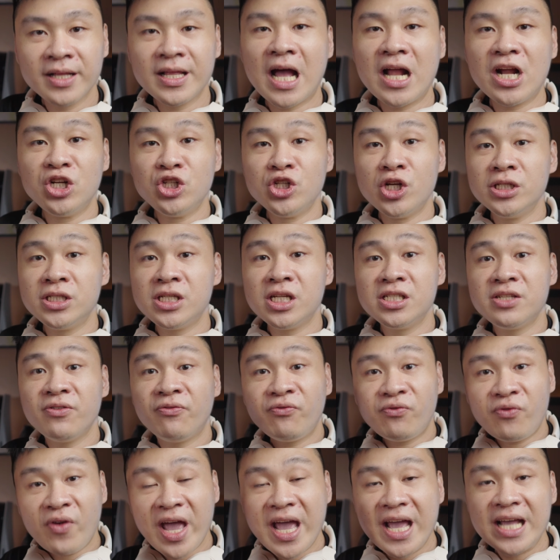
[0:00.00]
他的人声是
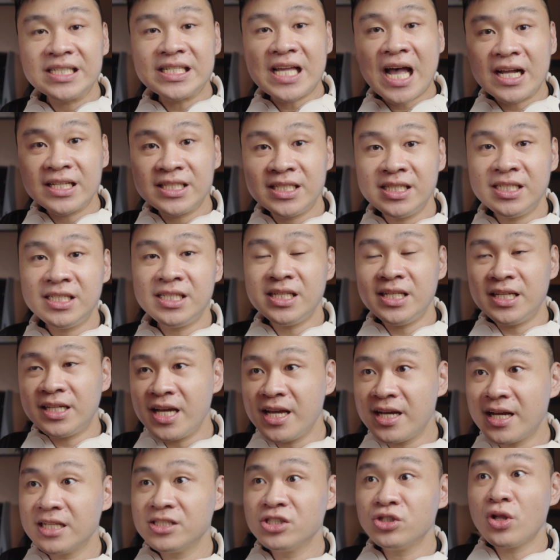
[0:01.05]
非常清晰，你可
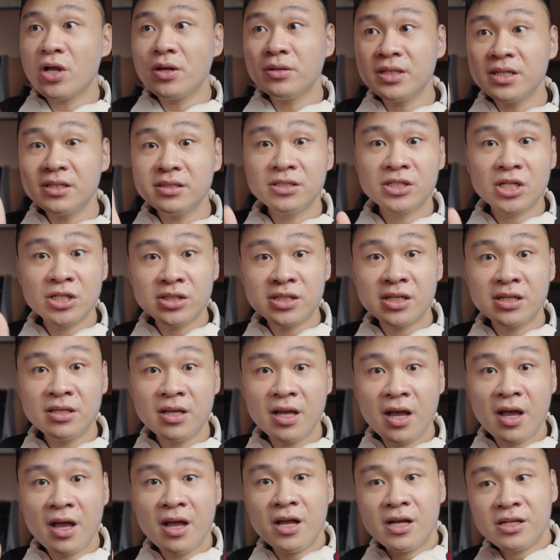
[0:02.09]
以感受到那个人声
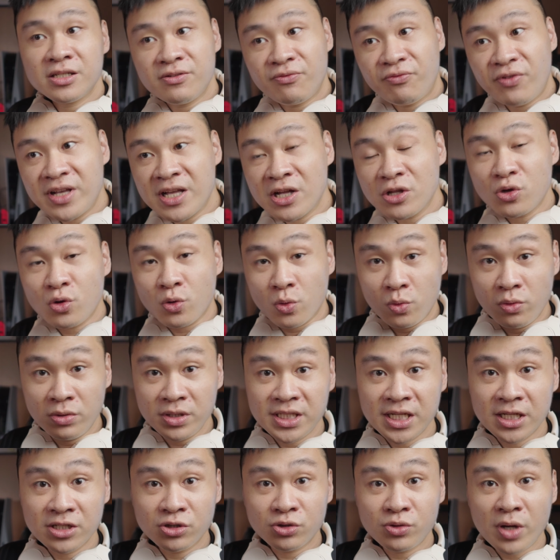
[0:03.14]
是非常凸
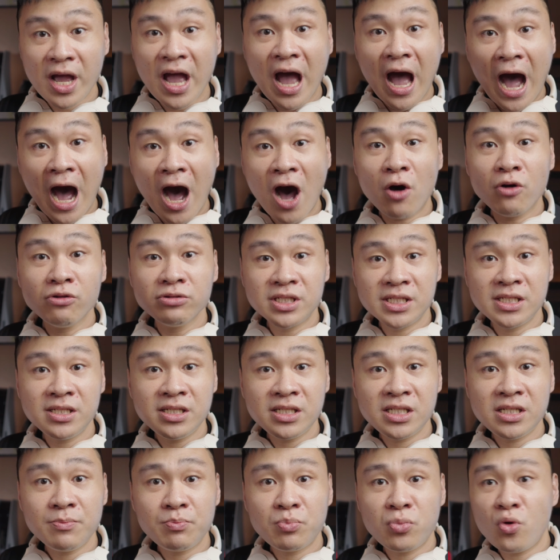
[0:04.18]
显出来，好清
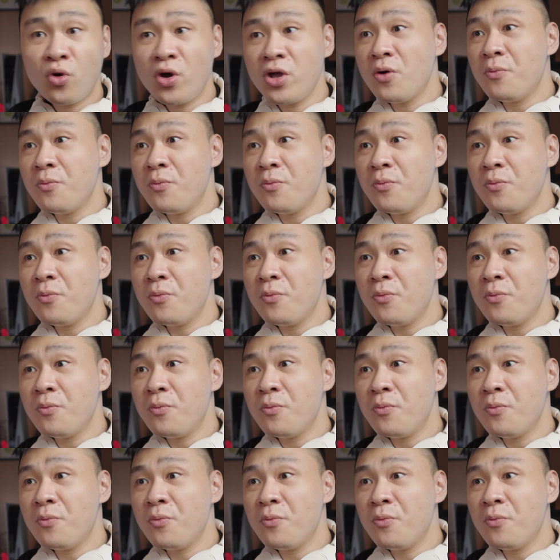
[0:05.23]
晰，不会